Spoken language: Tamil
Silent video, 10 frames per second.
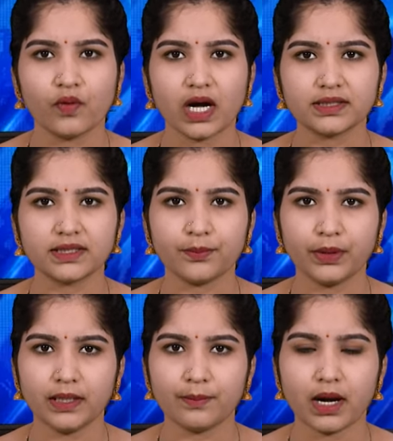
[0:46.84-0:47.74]

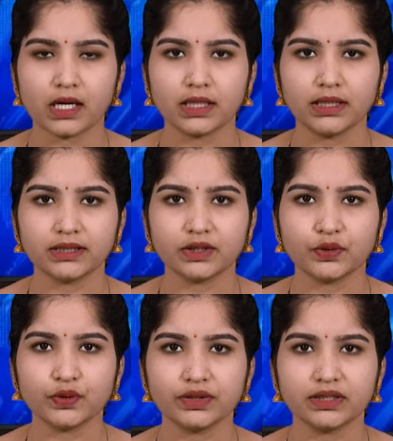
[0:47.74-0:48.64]
வாட்ஸ்அப்பில் மக்களுக்கு
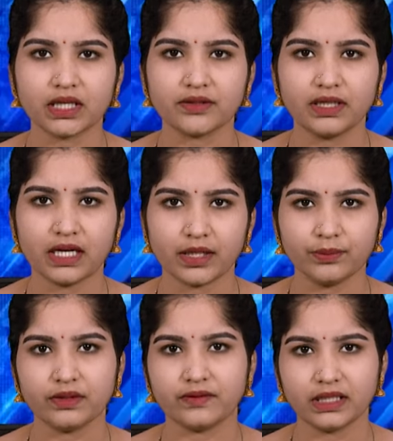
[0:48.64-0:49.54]
குறுந்தகவல்
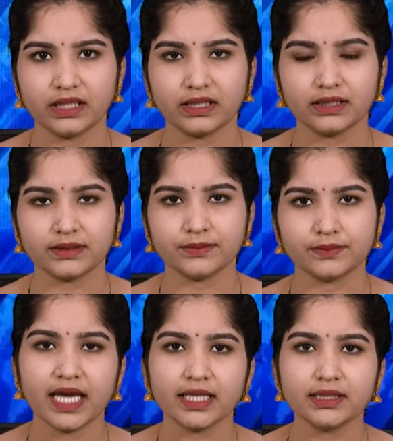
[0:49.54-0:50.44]
அனுப்பி வருகிறது
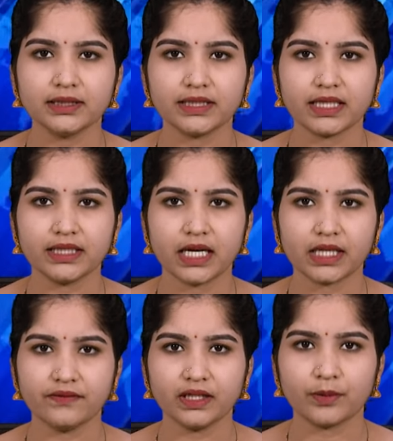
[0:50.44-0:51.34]
தேர்தல் தேதி
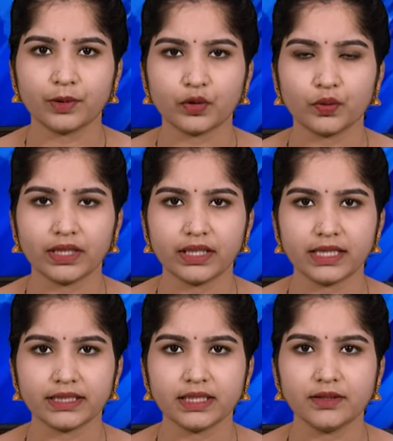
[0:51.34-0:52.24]
அறிவிக்கப்பட்டுள்ள
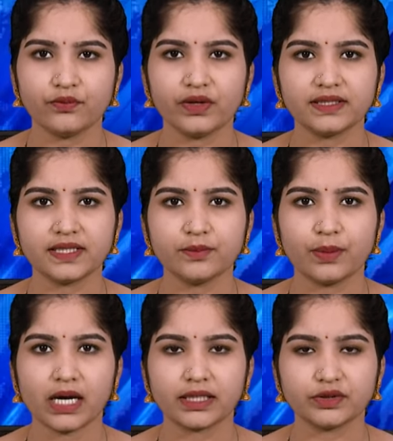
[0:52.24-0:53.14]
நிலையில் விக்சித்
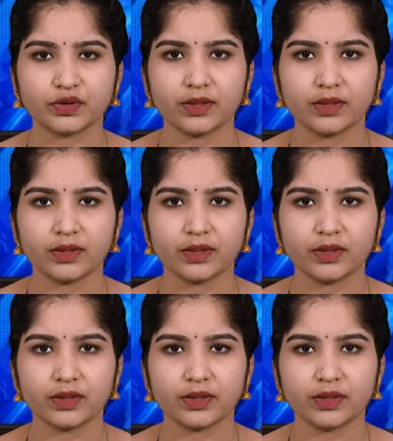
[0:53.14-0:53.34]
பாரத்